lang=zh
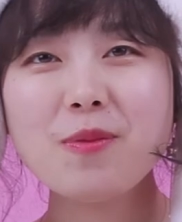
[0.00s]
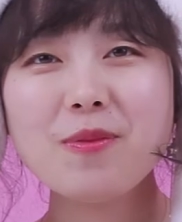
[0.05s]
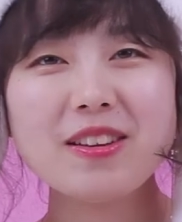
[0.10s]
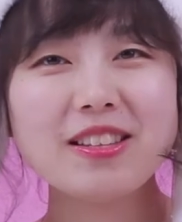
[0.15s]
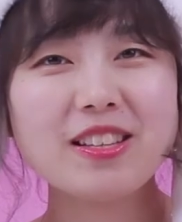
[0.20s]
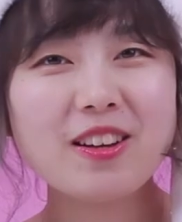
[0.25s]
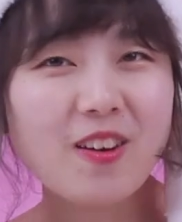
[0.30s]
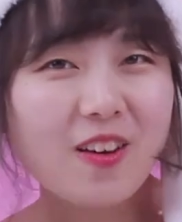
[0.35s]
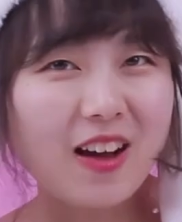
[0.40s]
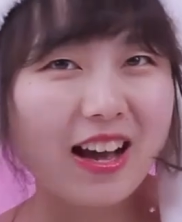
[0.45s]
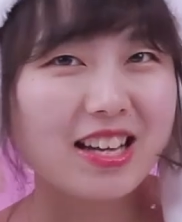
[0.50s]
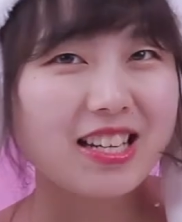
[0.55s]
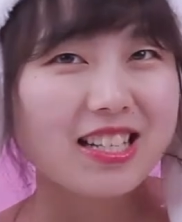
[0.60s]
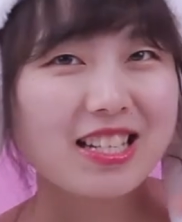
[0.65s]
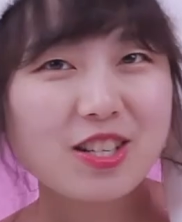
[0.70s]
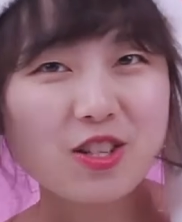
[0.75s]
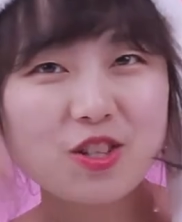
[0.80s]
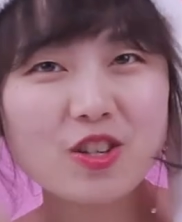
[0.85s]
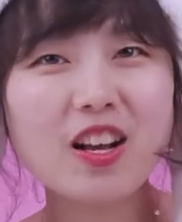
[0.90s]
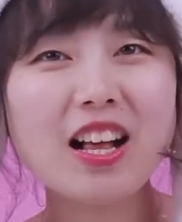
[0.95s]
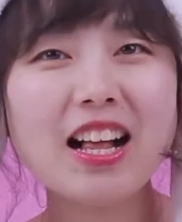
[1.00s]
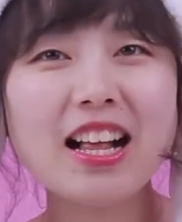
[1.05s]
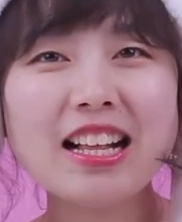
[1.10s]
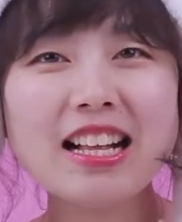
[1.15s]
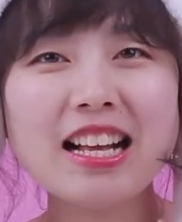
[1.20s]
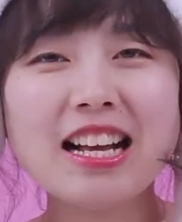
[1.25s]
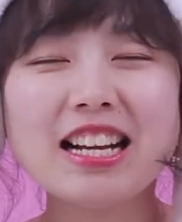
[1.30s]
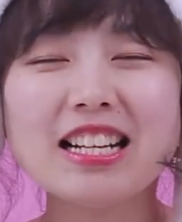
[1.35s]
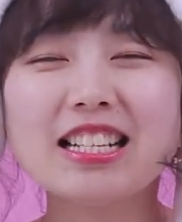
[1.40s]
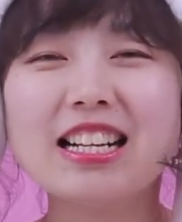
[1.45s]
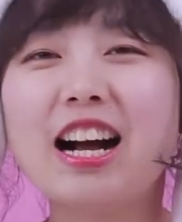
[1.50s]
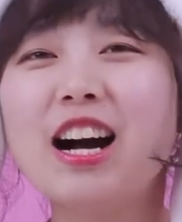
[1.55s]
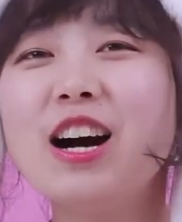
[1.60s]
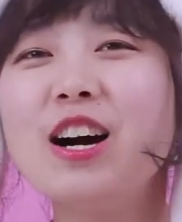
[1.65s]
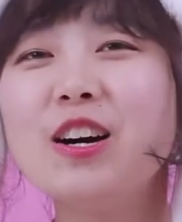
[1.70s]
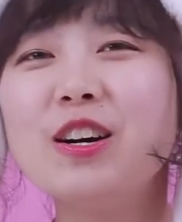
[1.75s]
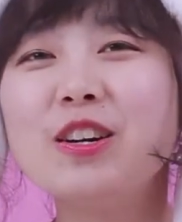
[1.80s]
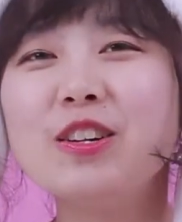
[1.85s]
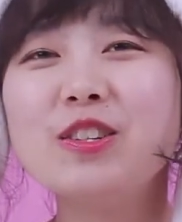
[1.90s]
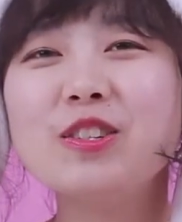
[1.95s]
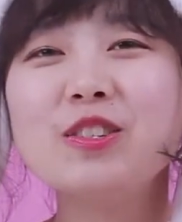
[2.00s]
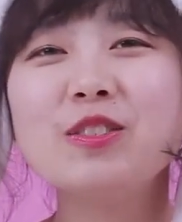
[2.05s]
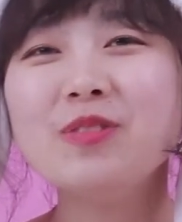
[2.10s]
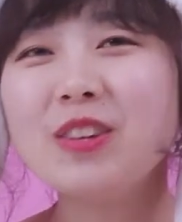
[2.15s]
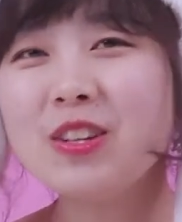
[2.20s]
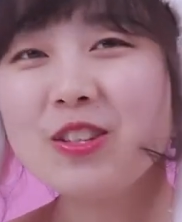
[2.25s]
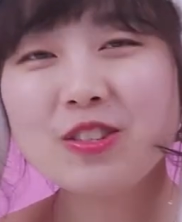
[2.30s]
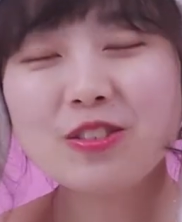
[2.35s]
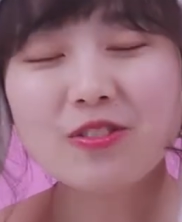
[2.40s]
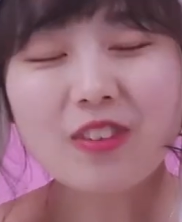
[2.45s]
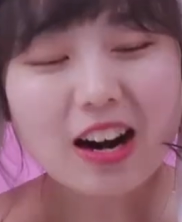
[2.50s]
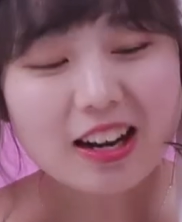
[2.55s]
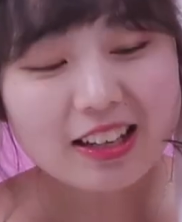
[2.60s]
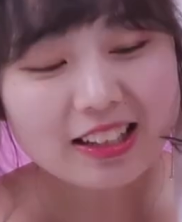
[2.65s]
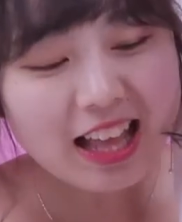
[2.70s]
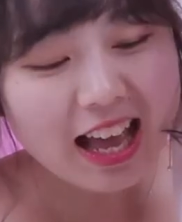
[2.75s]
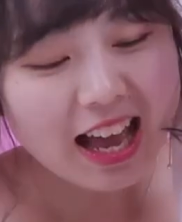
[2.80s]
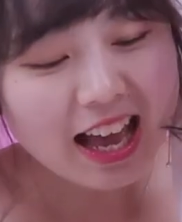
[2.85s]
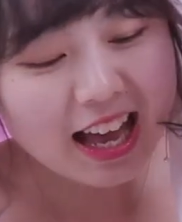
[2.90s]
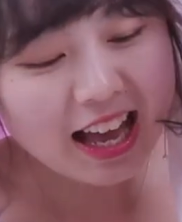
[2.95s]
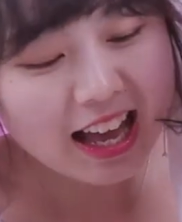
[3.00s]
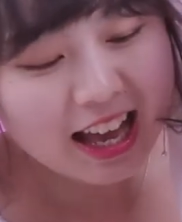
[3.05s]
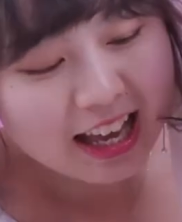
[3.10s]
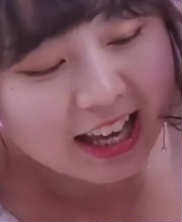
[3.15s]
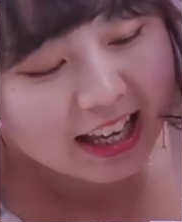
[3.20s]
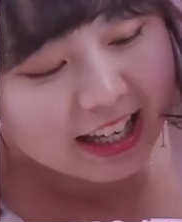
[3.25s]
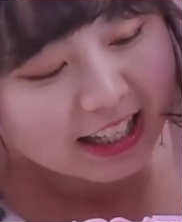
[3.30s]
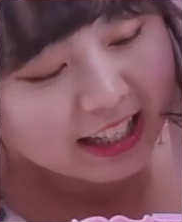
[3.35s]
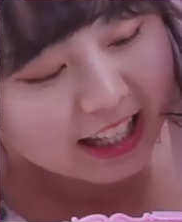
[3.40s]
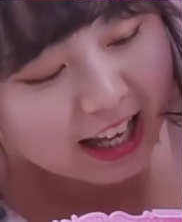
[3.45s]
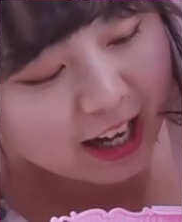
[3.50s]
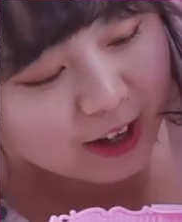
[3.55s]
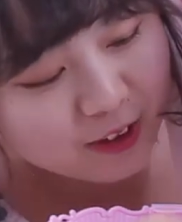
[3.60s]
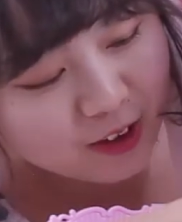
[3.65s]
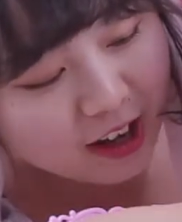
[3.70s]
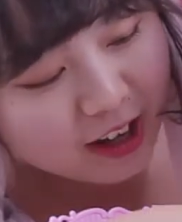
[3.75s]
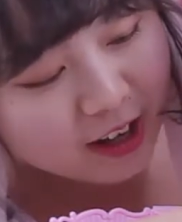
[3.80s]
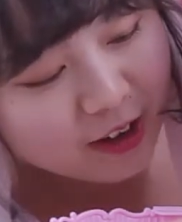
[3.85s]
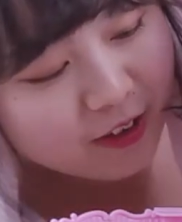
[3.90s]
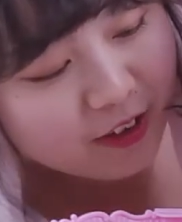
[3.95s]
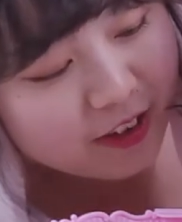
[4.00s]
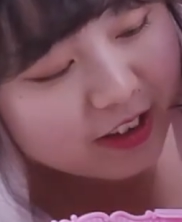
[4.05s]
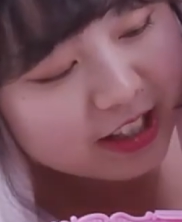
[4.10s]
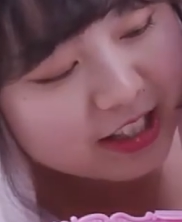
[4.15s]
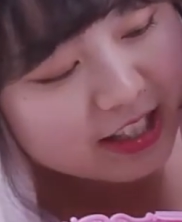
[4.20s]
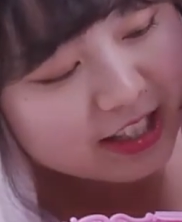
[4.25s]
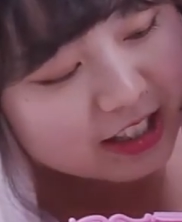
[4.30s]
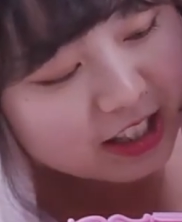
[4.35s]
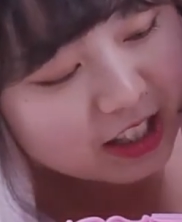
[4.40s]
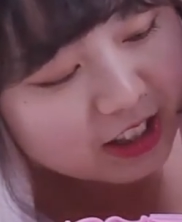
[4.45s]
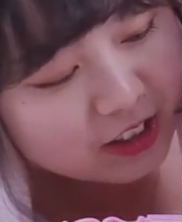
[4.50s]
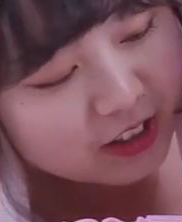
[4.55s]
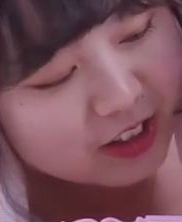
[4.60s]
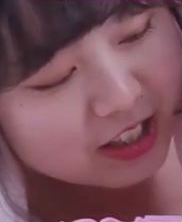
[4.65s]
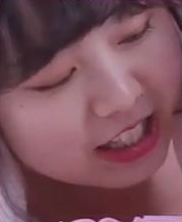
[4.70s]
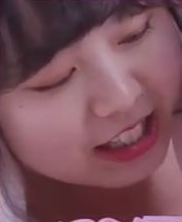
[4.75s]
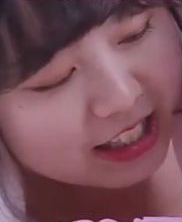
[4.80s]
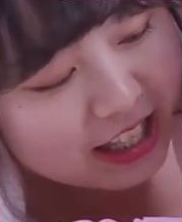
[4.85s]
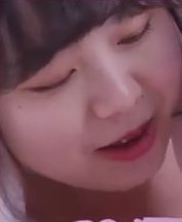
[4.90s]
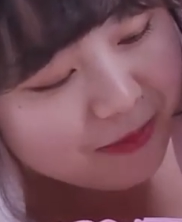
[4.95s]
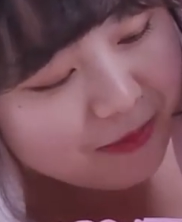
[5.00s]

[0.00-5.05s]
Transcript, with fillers: 美的化一个妆，然后出门去玩啦。大家快和我一起到楼上来